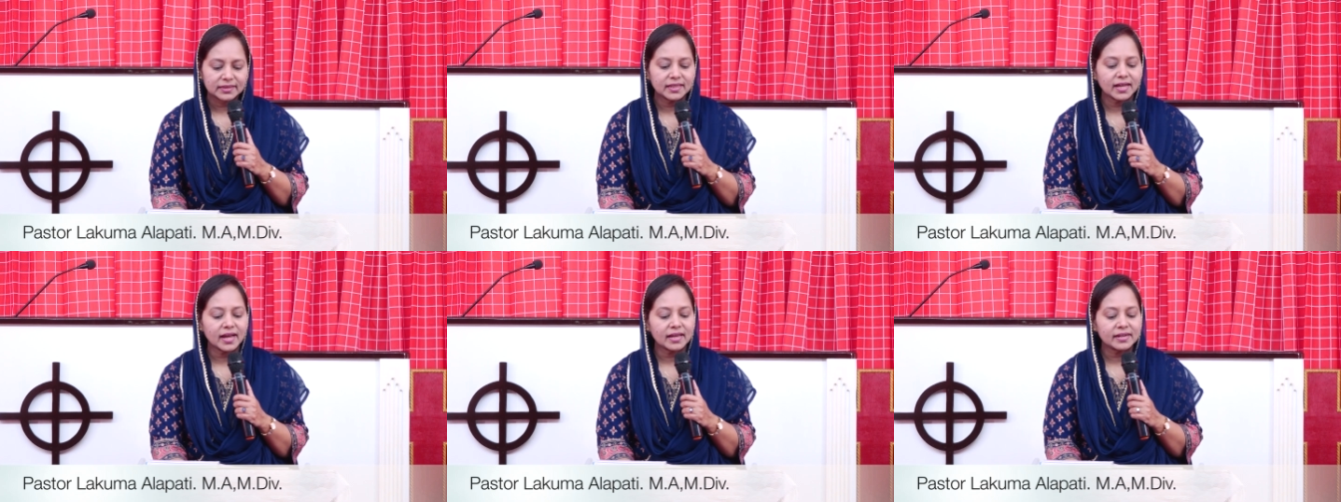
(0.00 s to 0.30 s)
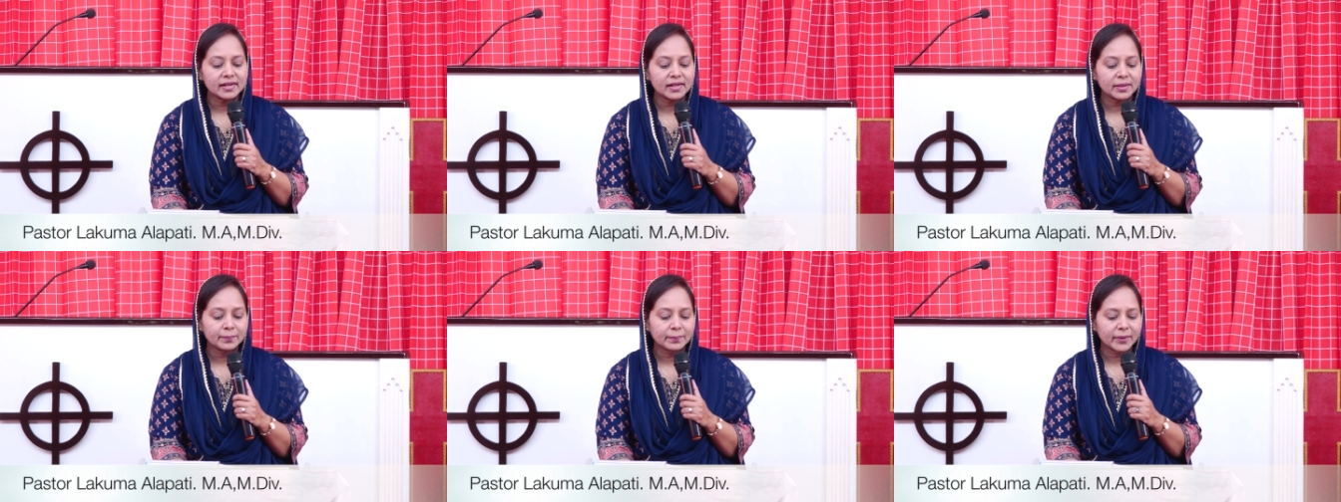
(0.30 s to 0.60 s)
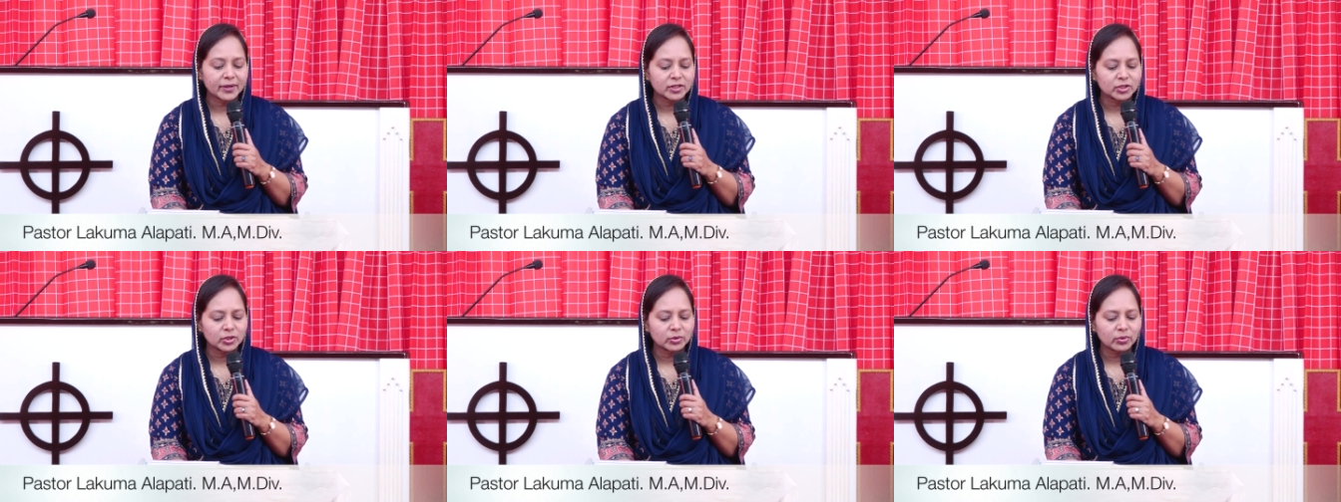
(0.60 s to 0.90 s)
దానిని
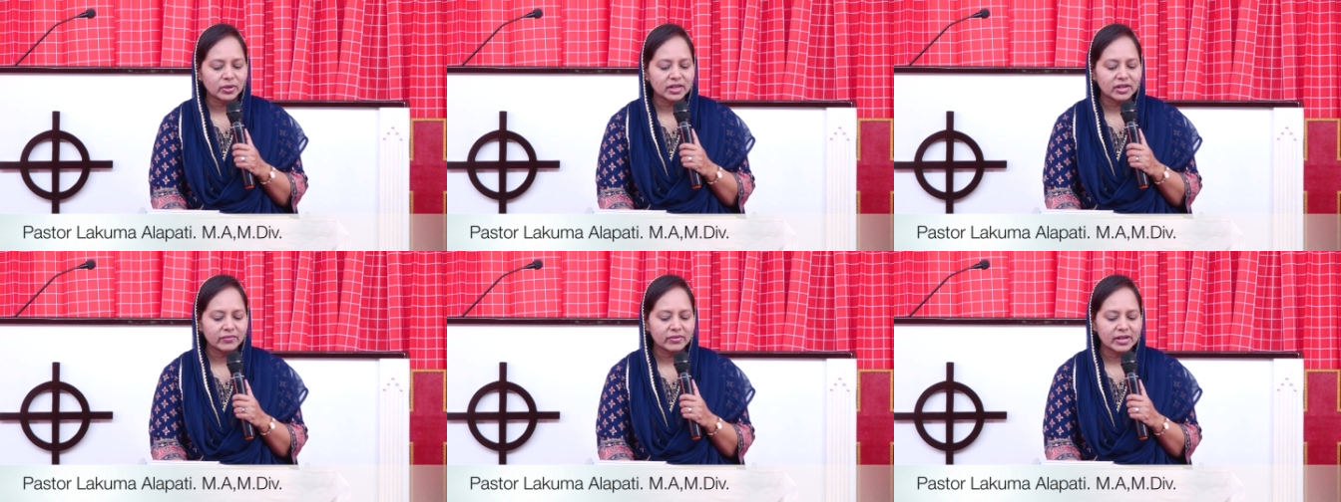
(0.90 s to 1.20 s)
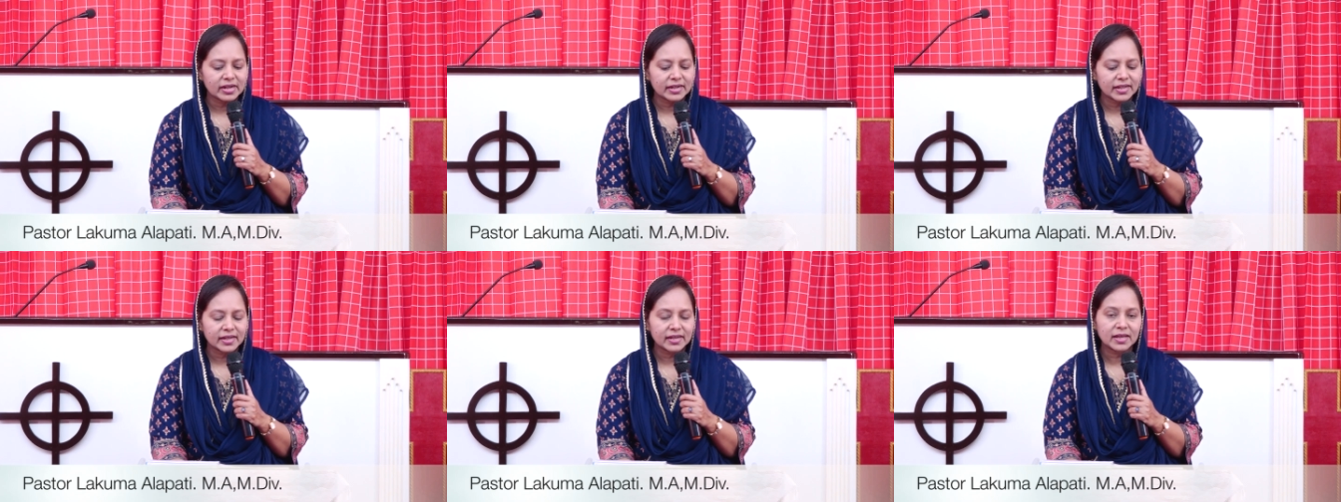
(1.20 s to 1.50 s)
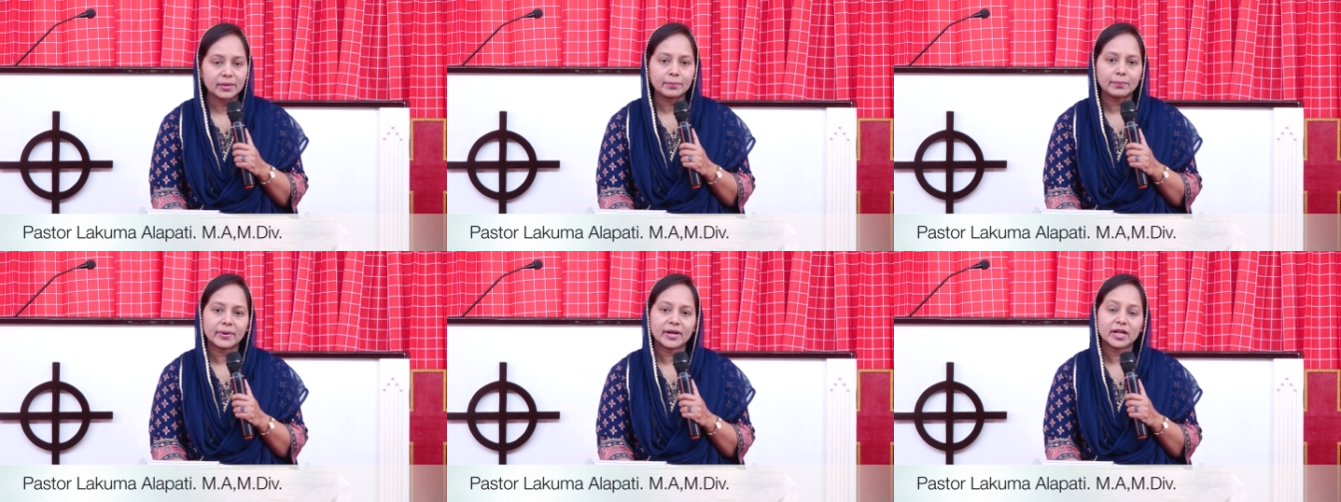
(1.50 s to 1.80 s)

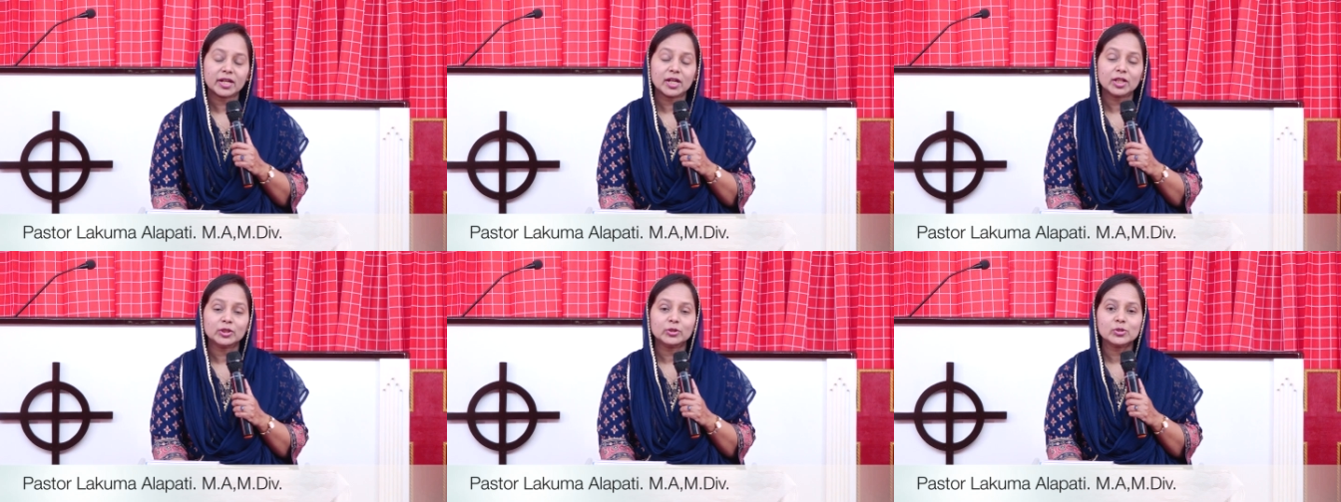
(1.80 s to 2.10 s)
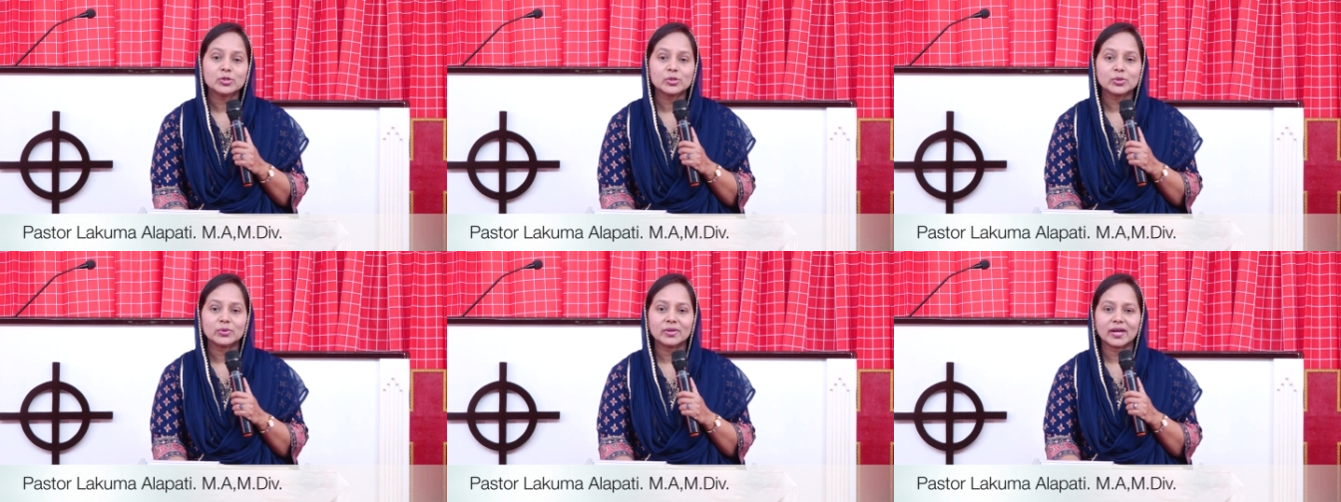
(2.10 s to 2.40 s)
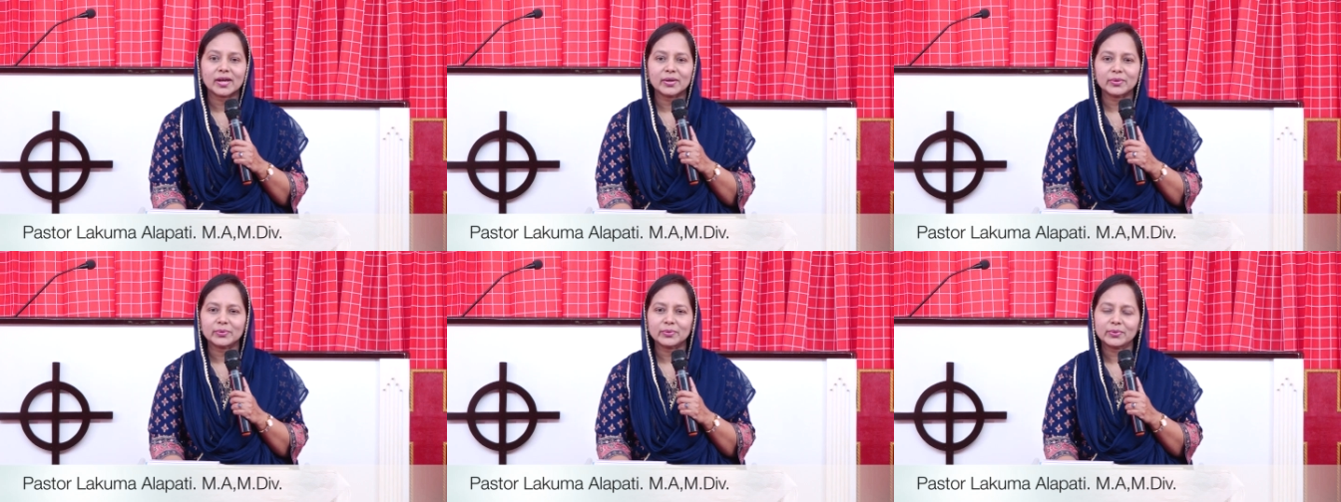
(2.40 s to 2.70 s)
పట్టుకొనవలనని
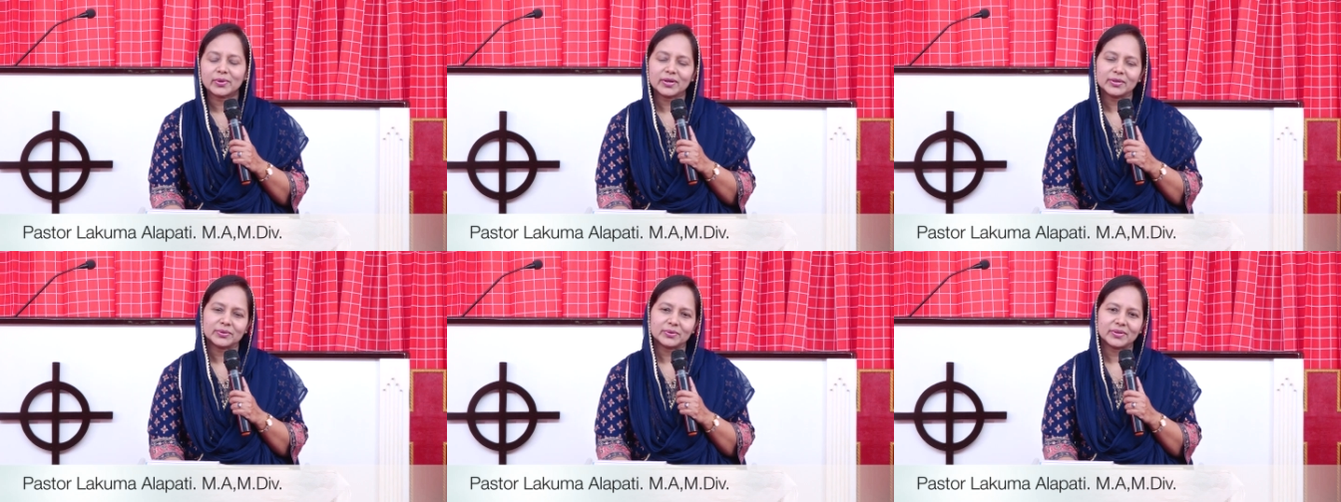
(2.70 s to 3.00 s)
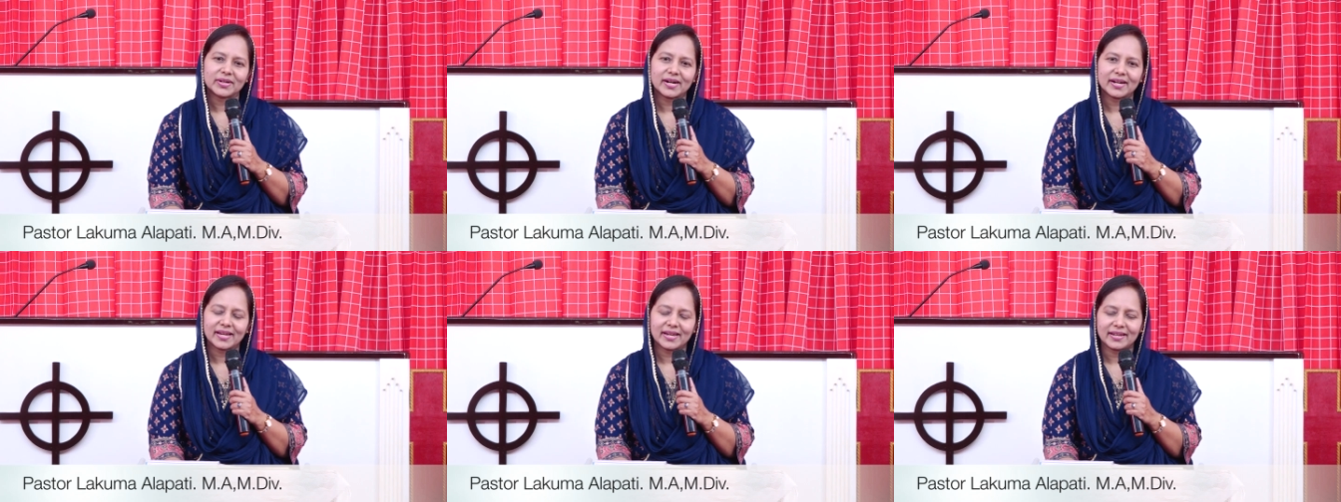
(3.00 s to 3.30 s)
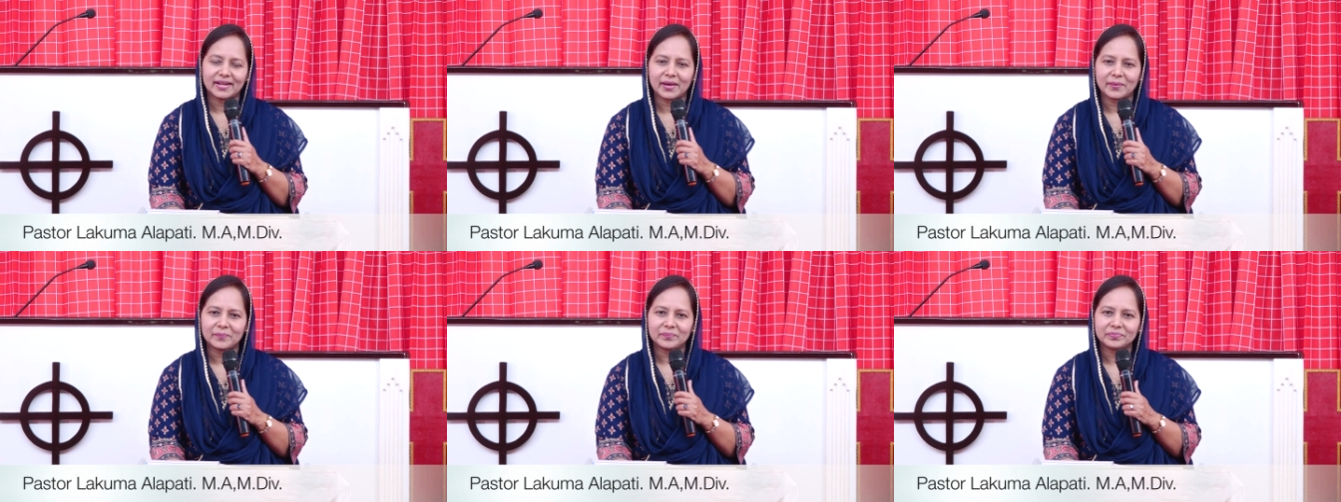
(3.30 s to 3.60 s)
పరిగెత్తుచున్నాను అంటున్నాడు
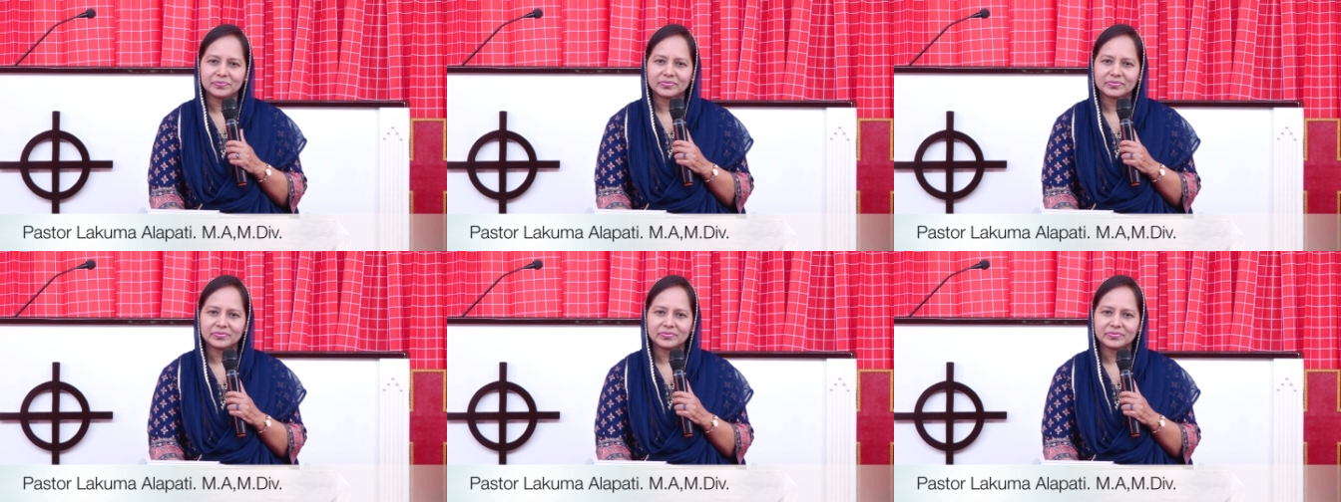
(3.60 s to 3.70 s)
ఆయన